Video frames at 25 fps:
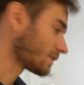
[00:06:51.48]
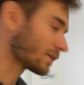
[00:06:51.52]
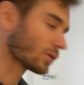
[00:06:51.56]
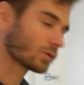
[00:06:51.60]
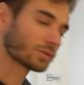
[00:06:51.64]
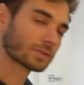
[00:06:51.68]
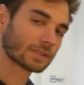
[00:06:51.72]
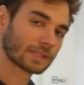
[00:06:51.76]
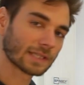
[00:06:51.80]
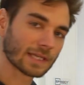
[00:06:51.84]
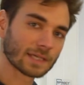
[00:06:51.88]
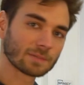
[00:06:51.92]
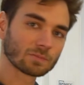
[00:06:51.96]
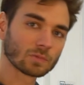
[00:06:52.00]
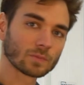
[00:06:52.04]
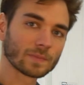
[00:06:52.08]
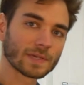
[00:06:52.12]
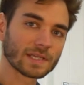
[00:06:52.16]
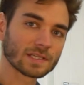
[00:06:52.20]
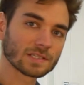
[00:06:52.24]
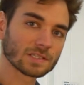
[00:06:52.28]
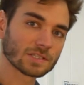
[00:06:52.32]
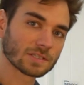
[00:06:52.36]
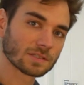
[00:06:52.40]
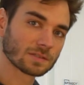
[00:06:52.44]
Es dauert einen kleinen
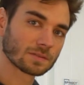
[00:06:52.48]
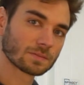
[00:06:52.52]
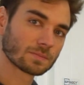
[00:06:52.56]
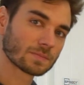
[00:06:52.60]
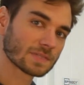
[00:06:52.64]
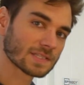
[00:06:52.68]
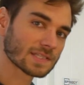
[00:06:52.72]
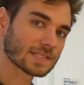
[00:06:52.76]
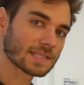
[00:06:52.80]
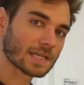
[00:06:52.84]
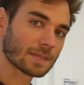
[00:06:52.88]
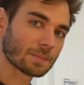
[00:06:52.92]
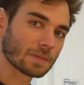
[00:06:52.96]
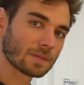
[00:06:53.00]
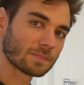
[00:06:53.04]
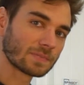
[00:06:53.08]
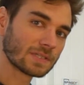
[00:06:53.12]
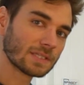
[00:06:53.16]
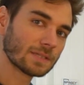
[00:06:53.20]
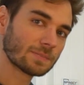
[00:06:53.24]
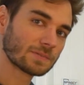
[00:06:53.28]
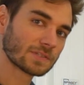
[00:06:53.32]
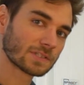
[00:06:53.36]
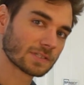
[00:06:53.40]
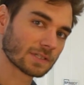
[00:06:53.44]
Moment, bis es einmal
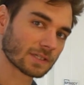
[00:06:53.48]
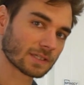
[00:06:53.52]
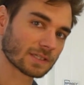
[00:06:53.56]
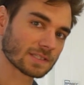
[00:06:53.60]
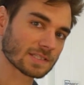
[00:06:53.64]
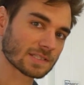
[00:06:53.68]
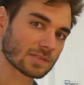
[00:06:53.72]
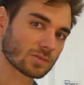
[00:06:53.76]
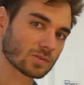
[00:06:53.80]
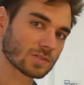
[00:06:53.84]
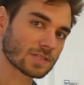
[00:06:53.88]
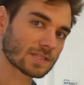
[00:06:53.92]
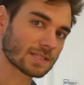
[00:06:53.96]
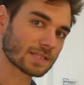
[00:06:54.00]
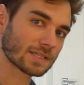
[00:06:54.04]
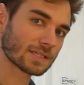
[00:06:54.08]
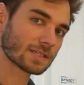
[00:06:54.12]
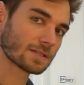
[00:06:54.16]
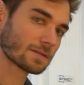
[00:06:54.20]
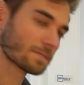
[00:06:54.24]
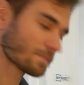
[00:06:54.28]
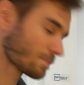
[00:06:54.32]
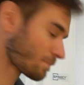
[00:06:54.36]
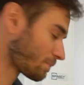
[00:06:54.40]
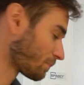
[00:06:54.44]
piept, dann kann es
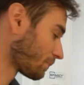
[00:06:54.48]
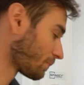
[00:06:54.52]
losgehen.